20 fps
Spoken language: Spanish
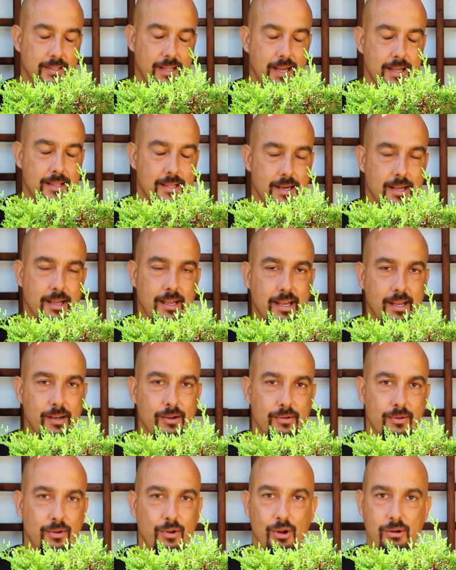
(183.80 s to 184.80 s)
deja
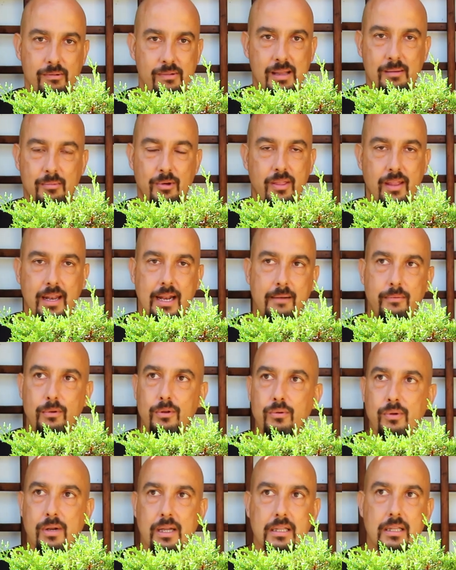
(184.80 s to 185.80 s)
tranquilo, nos olvidamos del
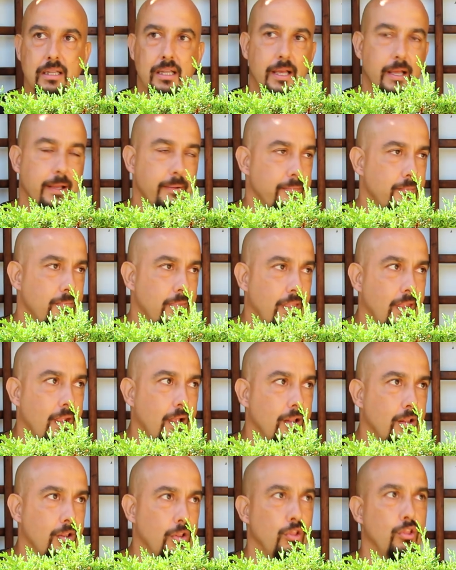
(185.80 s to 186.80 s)
árbol durante
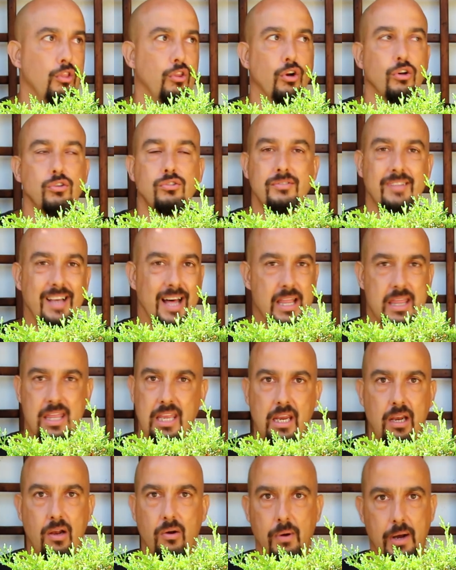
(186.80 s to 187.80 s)
2 a
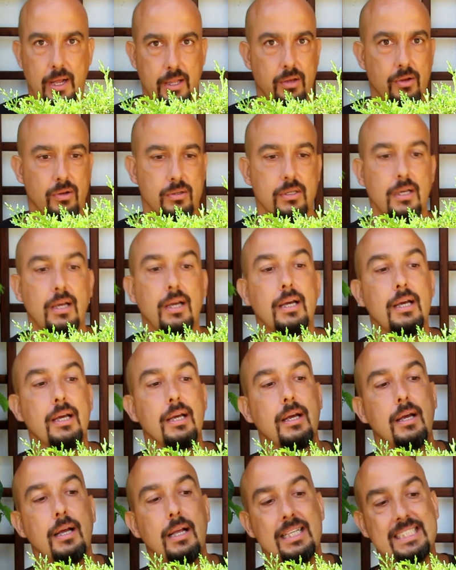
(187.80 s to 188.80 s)
5 años.
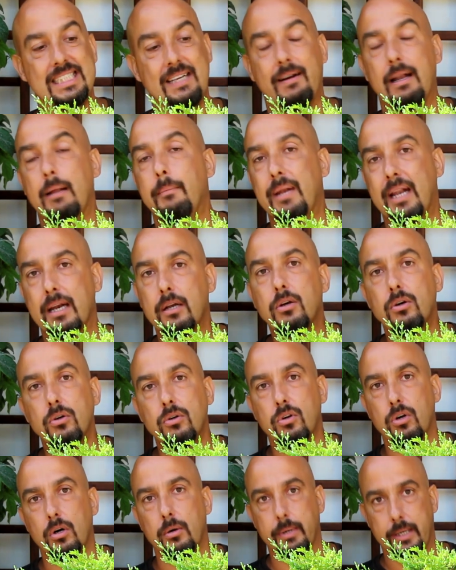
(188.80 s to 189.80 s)
Se va a alambrar
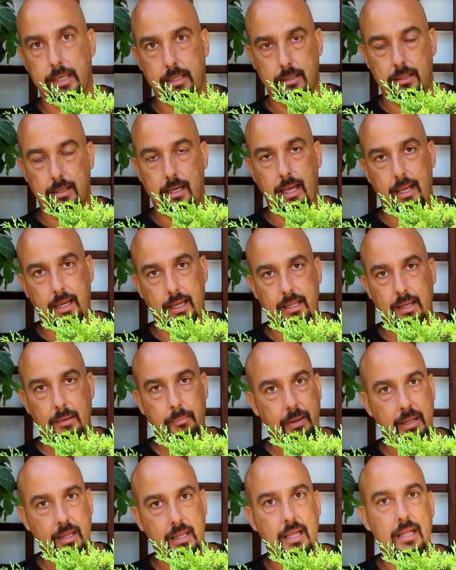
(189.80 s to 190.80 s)
con cobre. Hay que estar
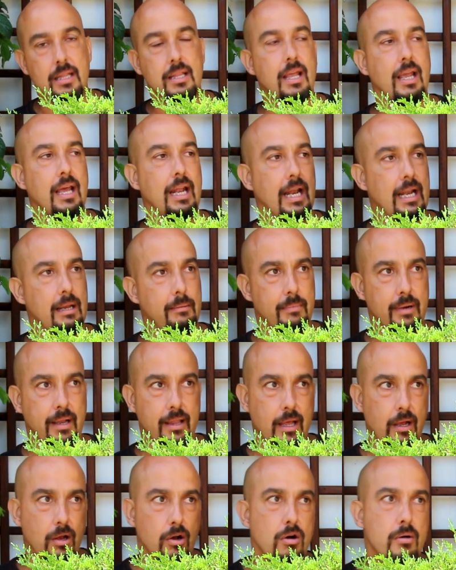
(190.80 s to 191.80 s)
pendiente que el alambre
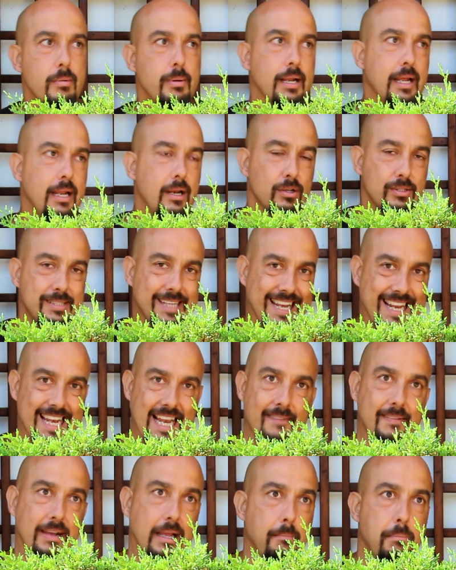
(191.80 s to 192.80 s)
de cobre no se
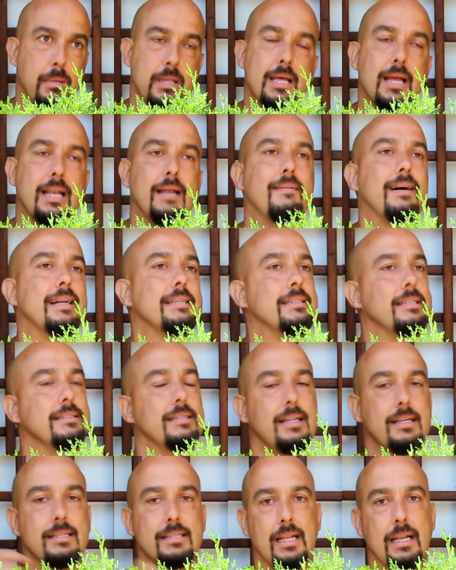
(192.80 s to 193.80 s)
clave, que empieza a clavarse,
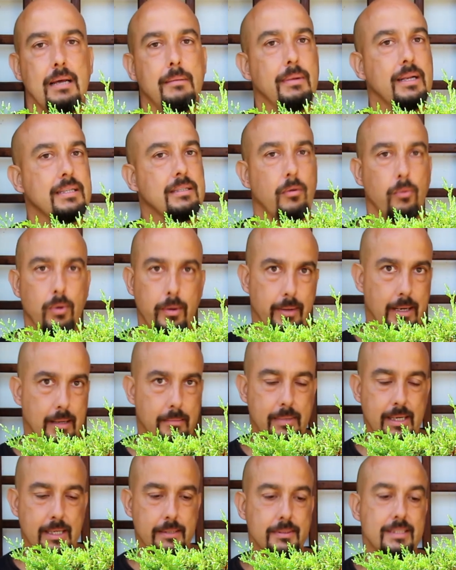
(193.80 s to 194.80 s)
se desalambre y se vuelve a
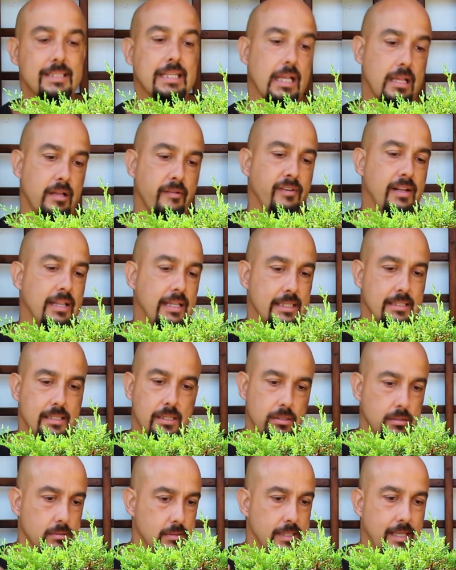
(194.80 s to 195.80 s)
alambrar. Si hace falta, si
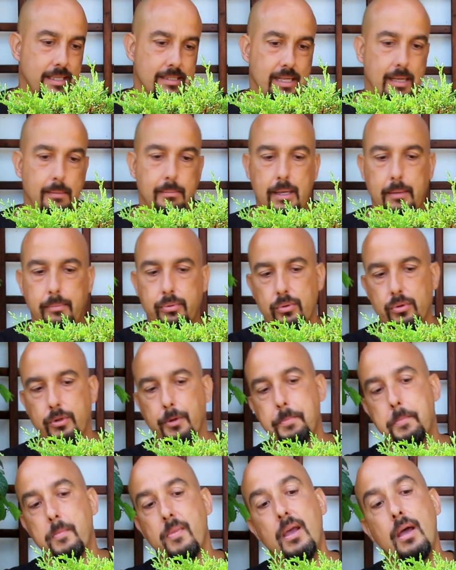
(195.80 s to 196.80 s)
no, se desalambra y
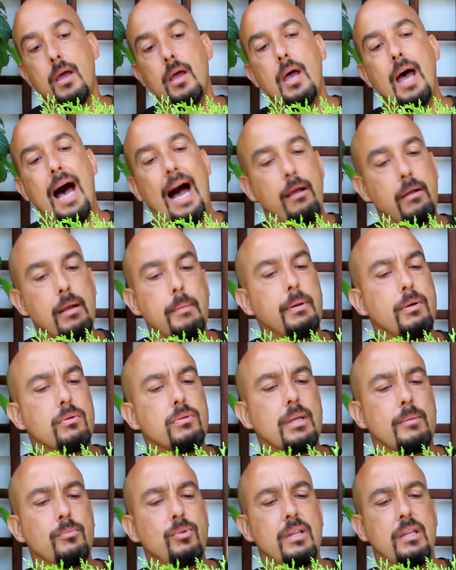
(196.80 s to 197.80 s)
punto. Hay una
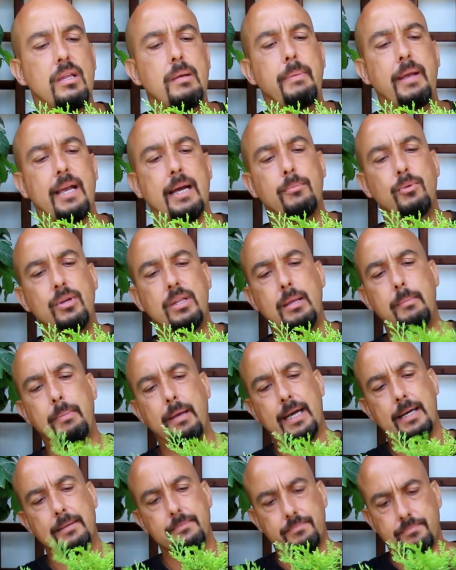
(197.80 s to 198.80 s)
pregunta muy típica, muy
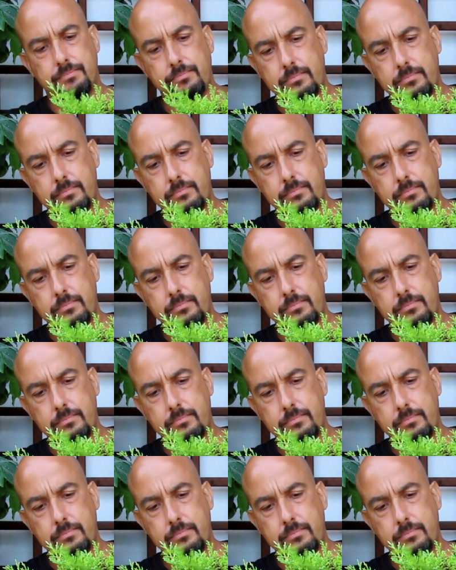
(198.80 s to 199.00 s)
típica,